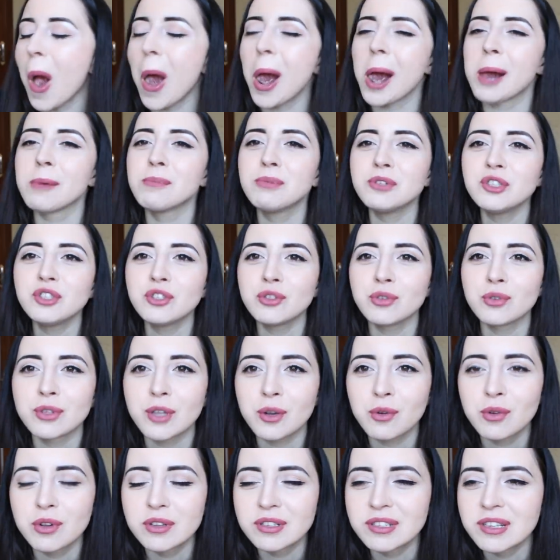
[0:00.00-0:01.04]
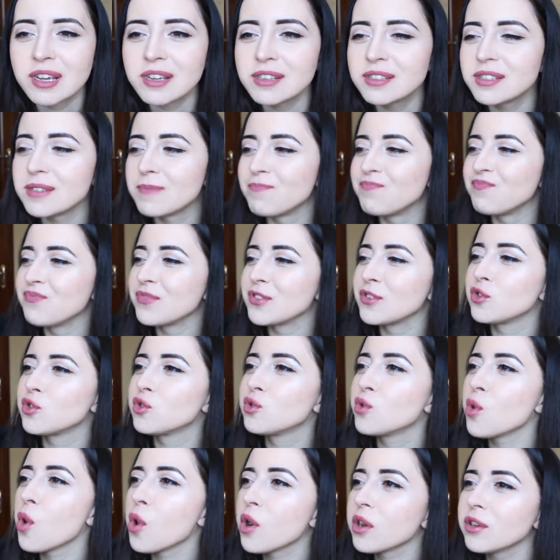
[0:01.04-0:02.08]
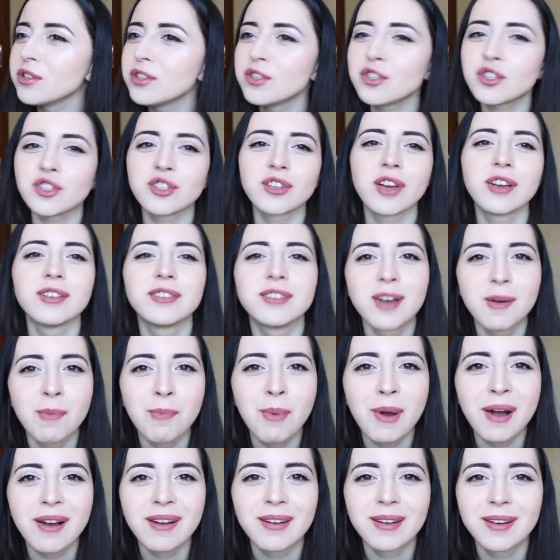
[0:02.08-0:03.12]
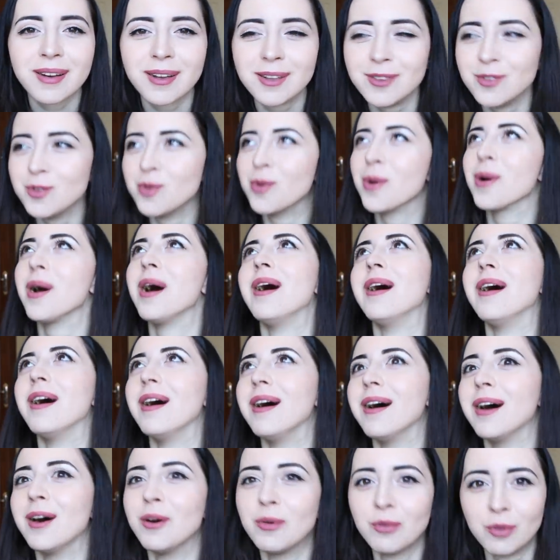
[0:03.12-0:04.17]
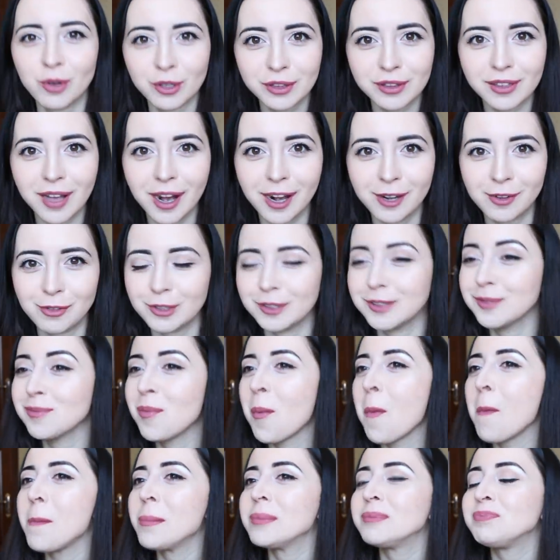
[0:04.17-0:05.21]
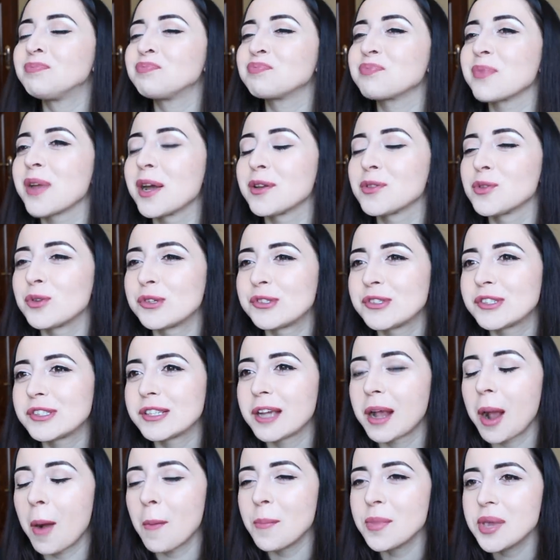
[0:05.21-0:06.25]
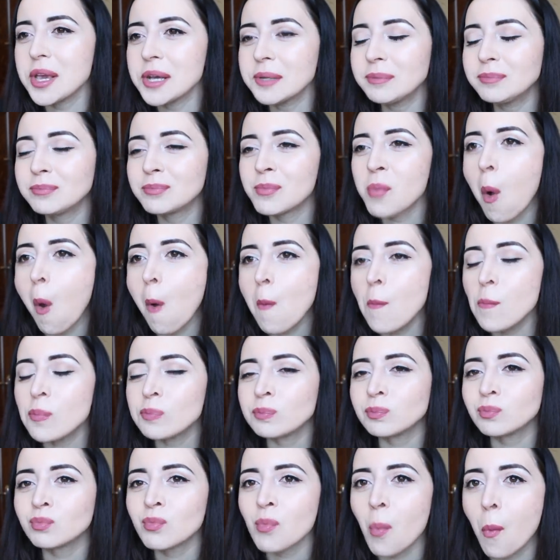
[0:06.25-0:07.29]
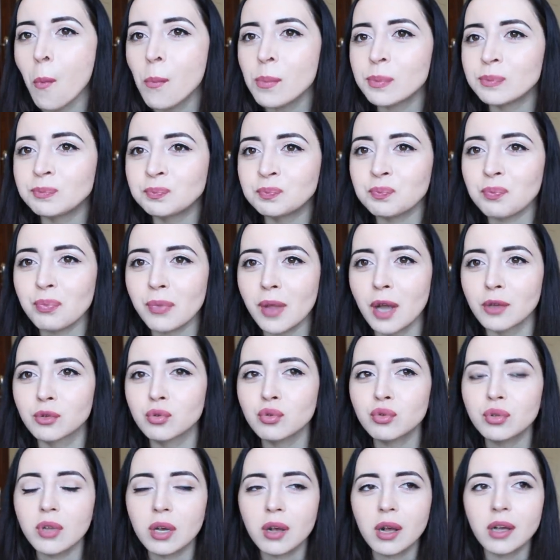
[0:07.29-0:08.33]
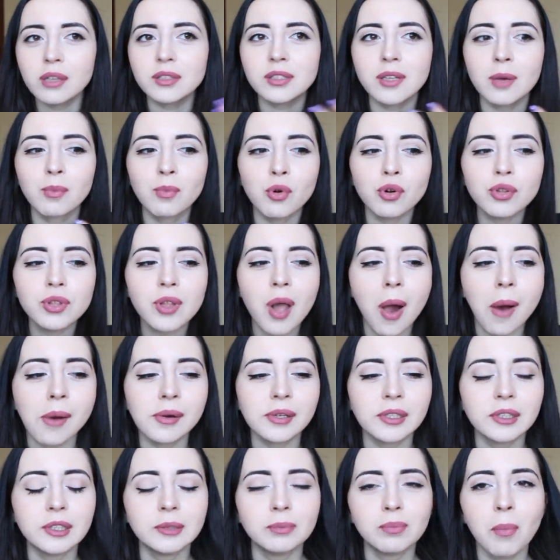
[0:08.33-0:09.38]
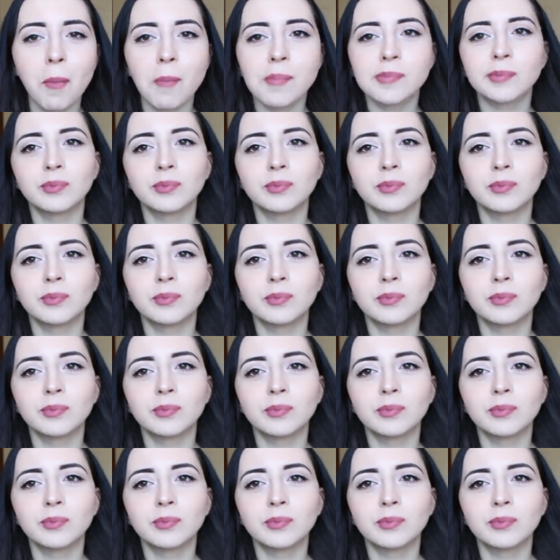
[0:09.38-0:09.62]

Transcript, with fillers: Обычно он такой, знаете, сдохнешь, я тебя похороню. А-а-а, вот так вот относится ко мне. А тут такая забота и